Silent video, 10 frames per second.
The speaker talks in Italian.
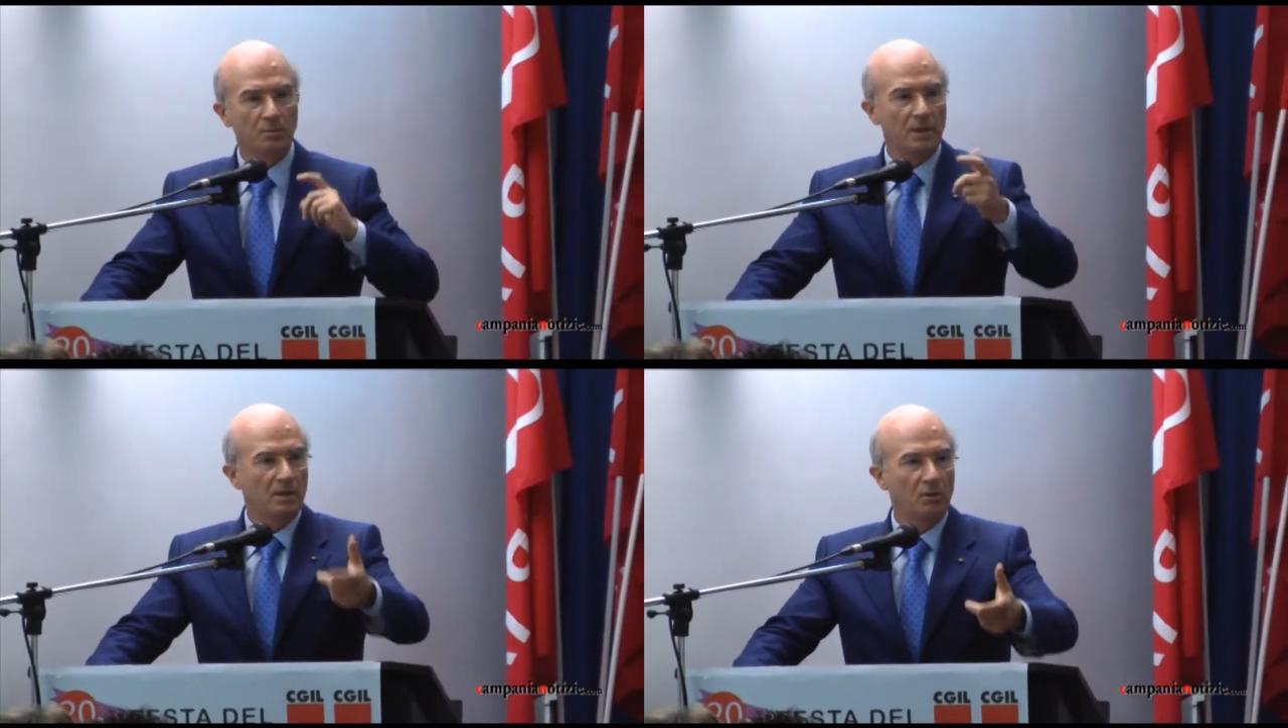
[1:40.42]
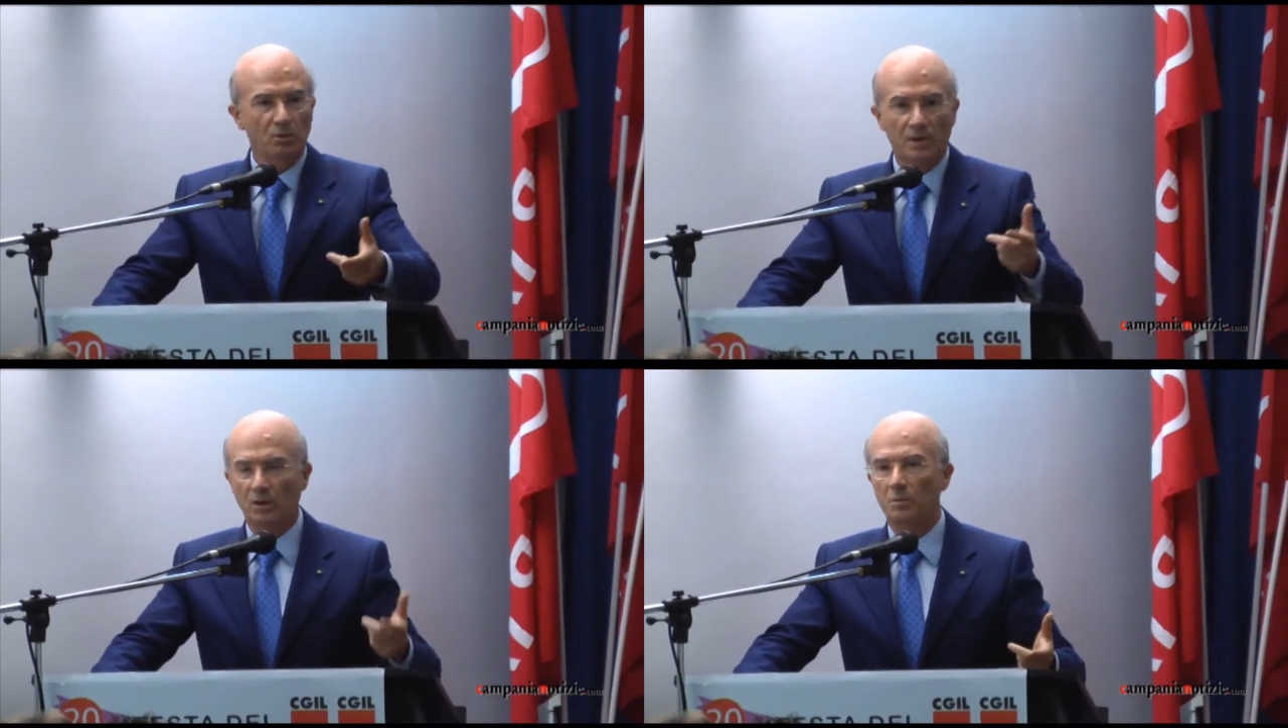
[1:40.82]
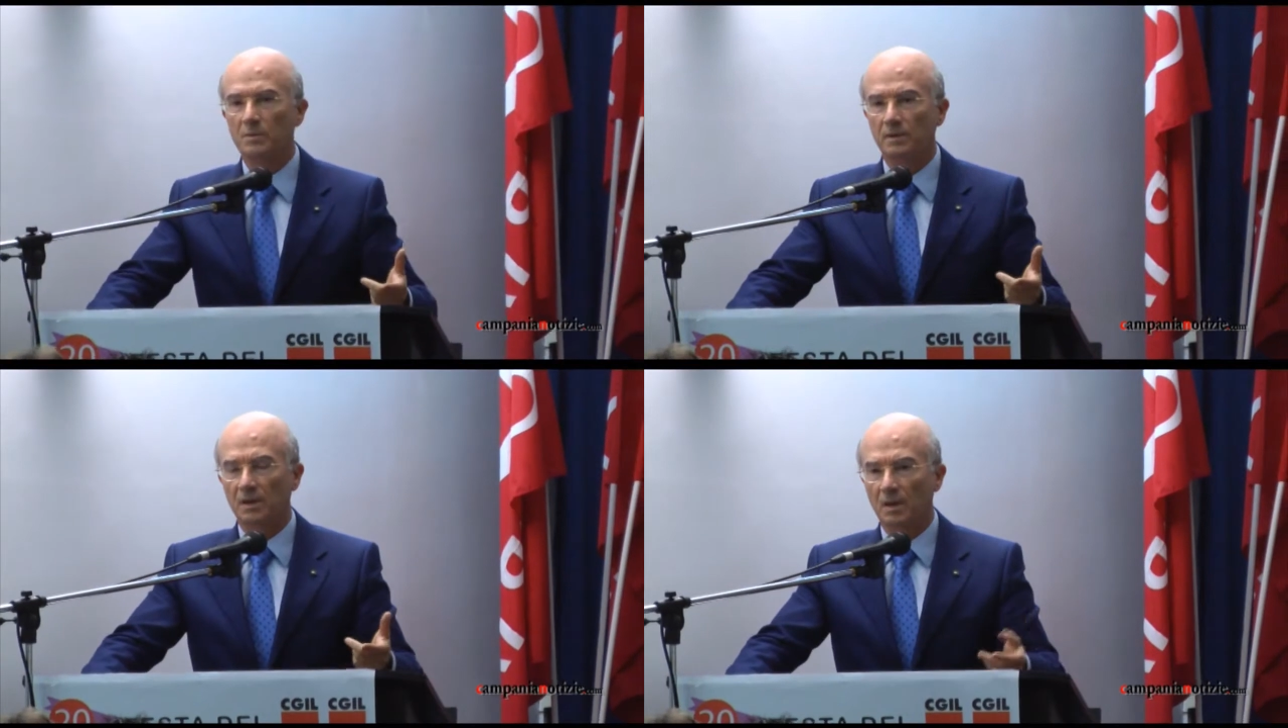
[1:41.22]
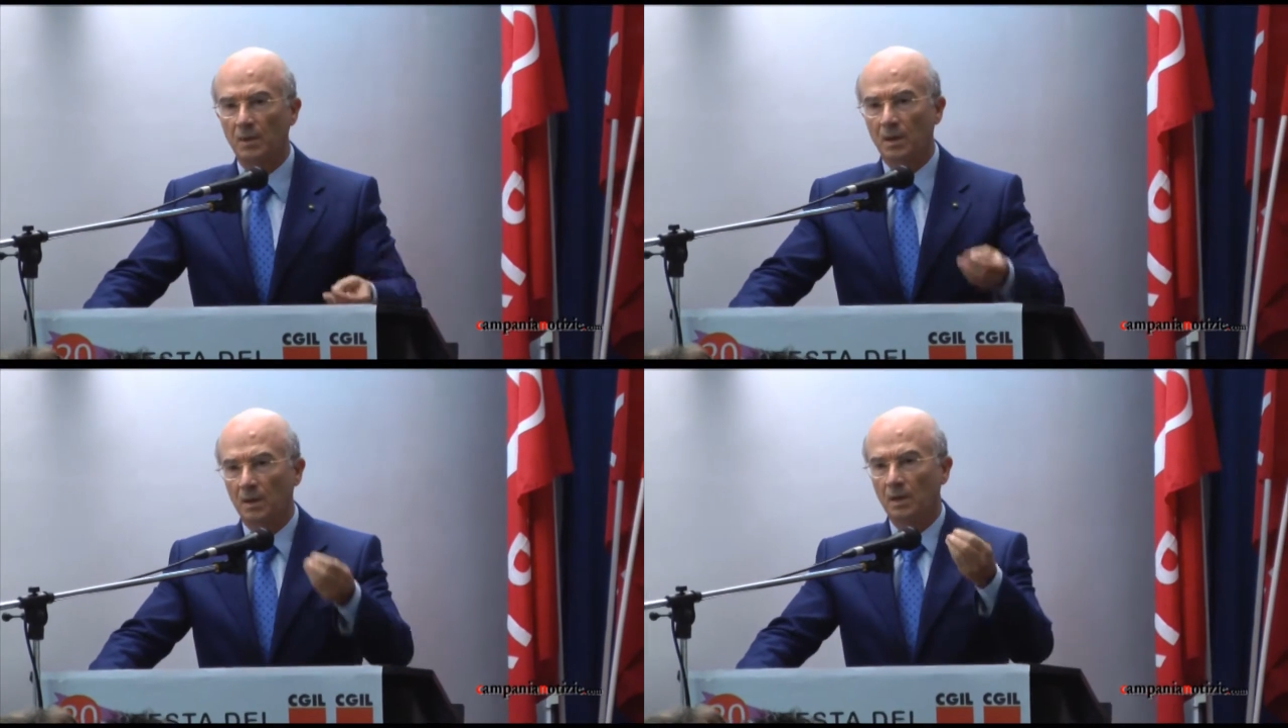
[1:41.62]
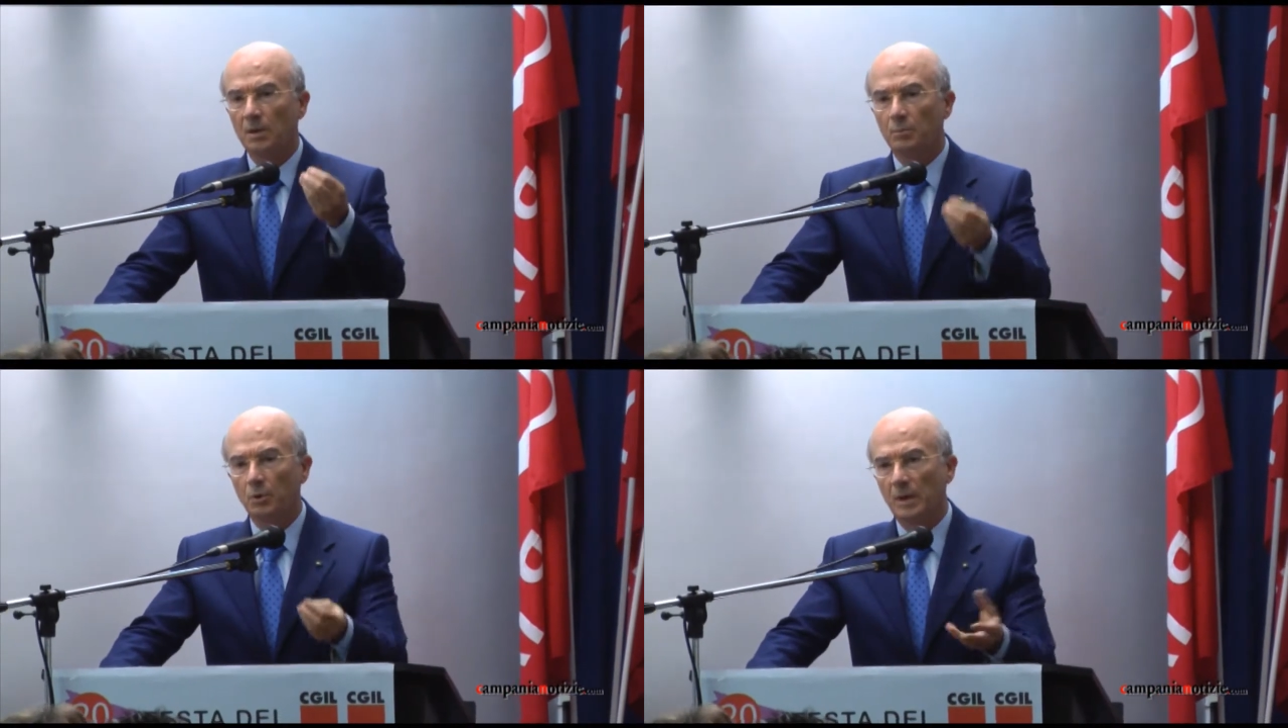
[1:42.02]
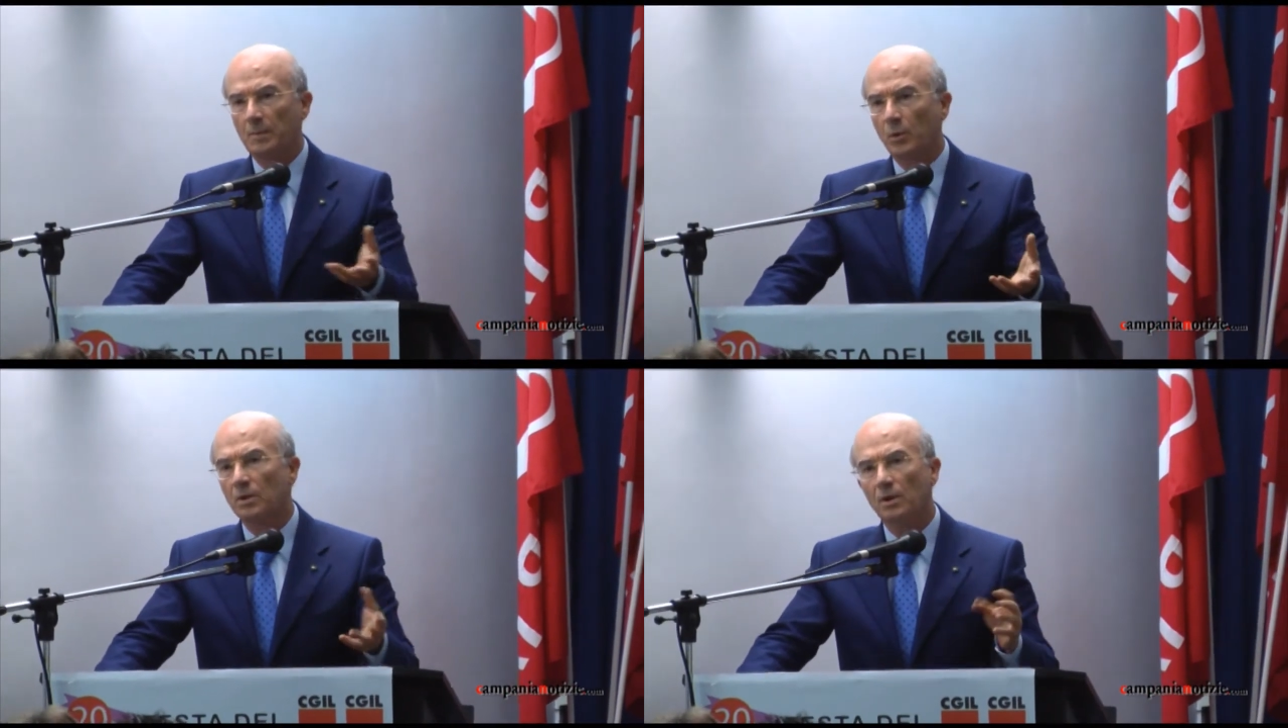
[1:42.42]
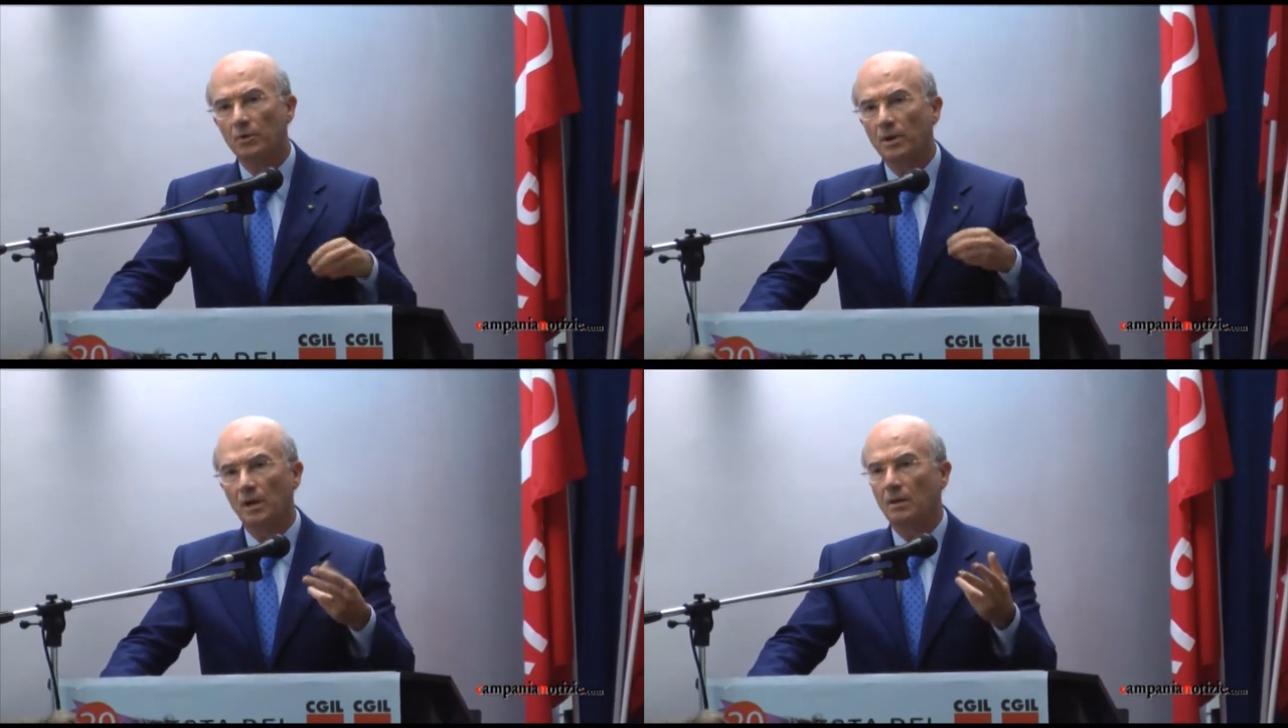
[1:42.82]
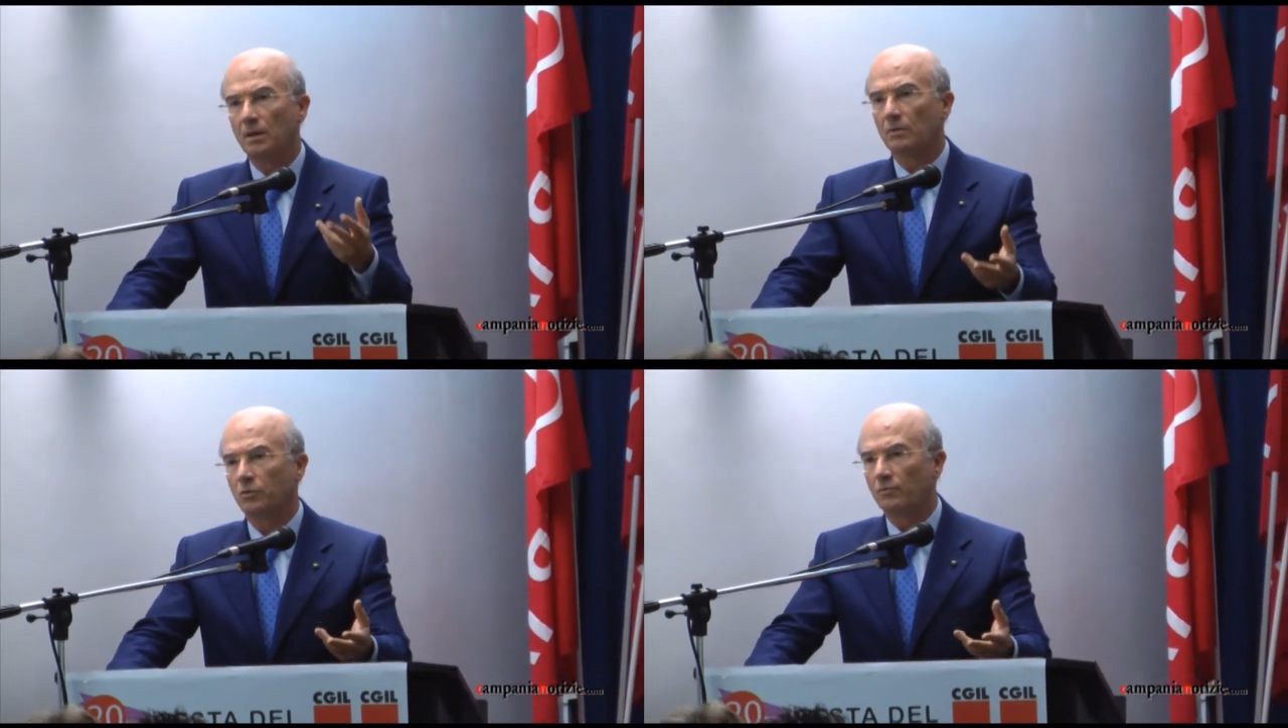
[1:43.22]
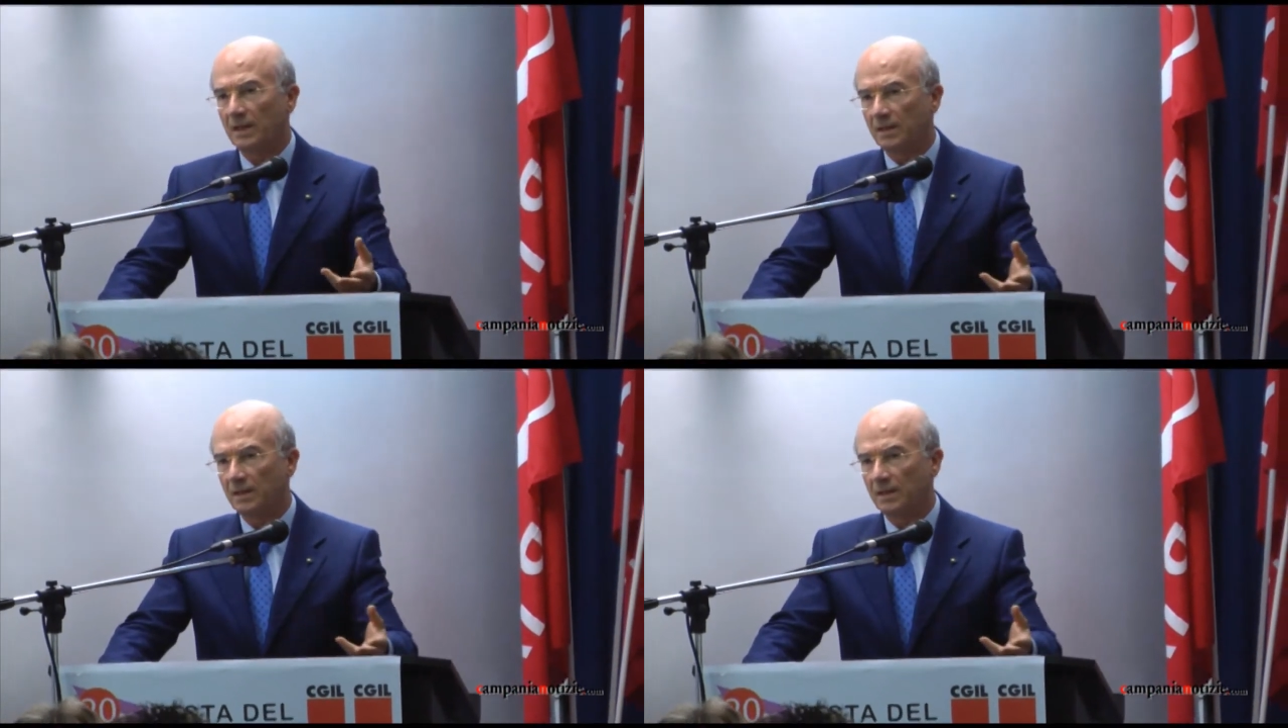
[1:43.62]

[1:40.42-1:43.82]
farò, io poc'anzi ho invitato Zinzi